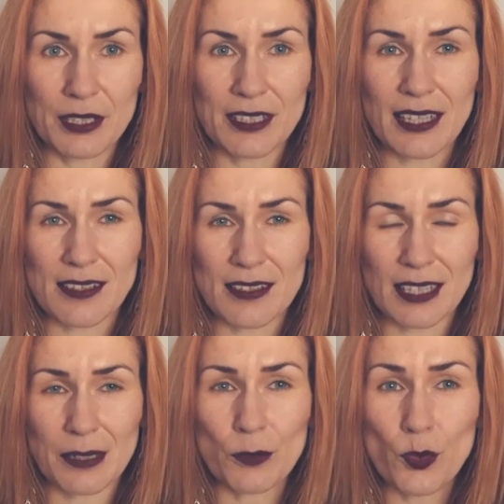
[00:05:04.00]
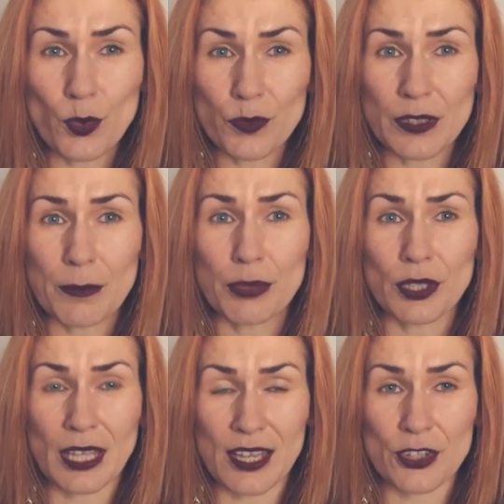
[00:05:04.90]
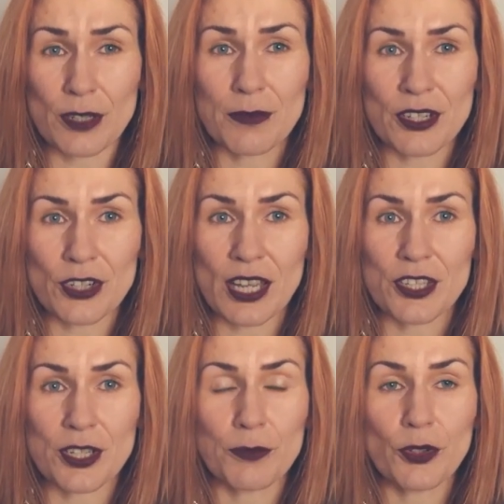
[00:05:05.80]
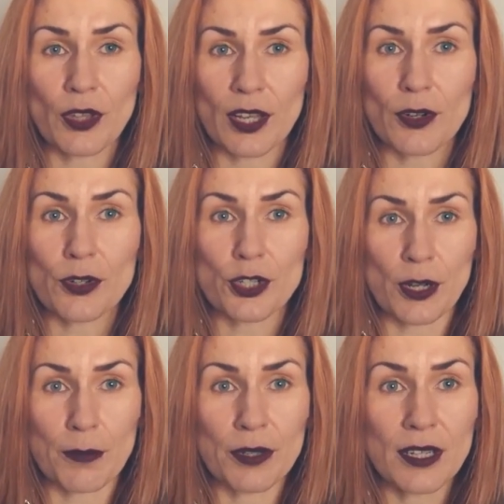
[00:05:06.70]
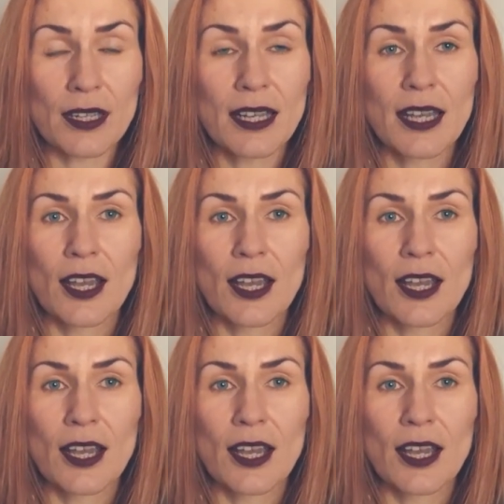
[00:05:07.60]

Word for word: Medytacja jest takim głównym, potężnym narzędziem do tego, żeby